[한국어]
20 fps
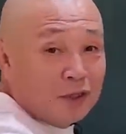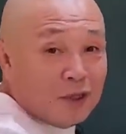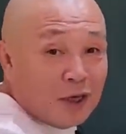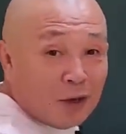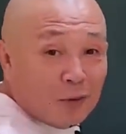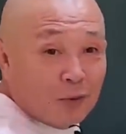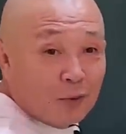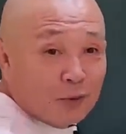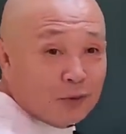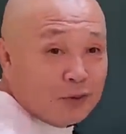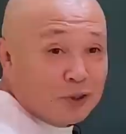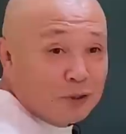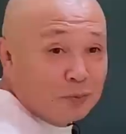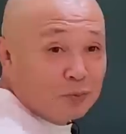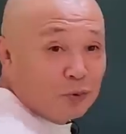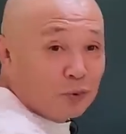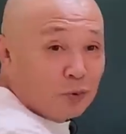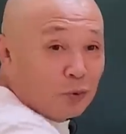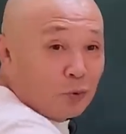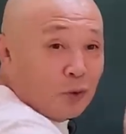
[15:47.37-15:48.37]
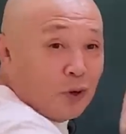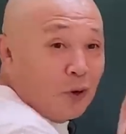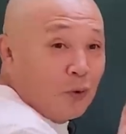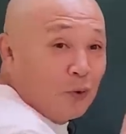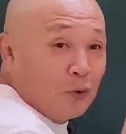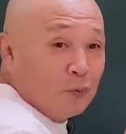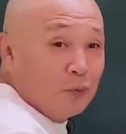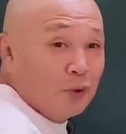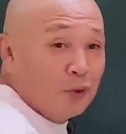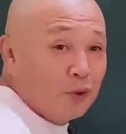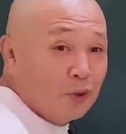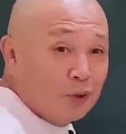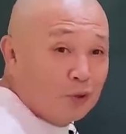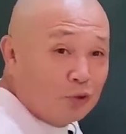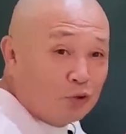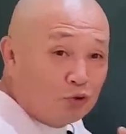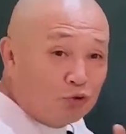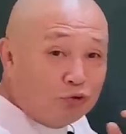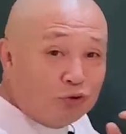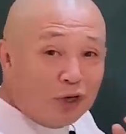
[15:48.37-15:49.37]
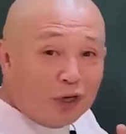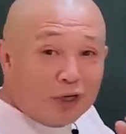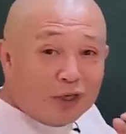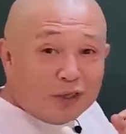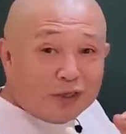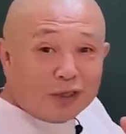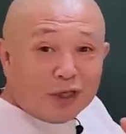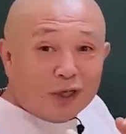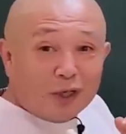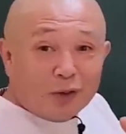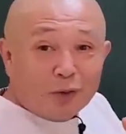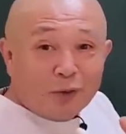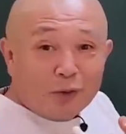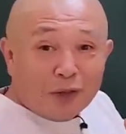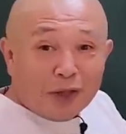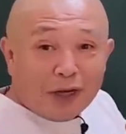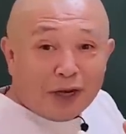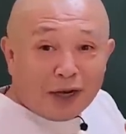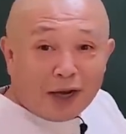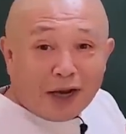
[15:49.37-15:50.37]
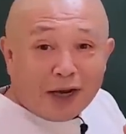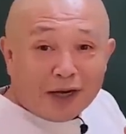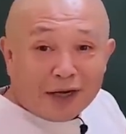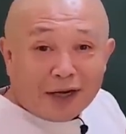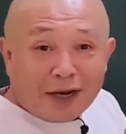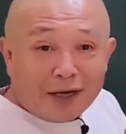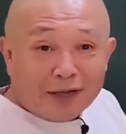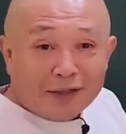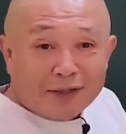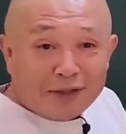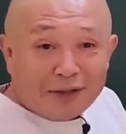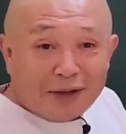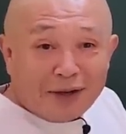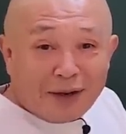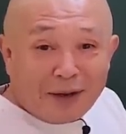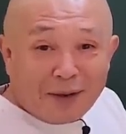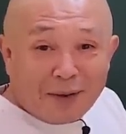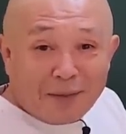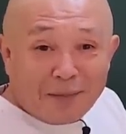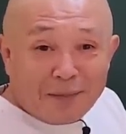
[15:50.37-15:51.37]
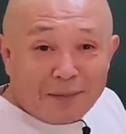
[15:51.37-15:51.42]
일을 하고 집으로 돌아오면 축의 세계로 내가 가는 거야.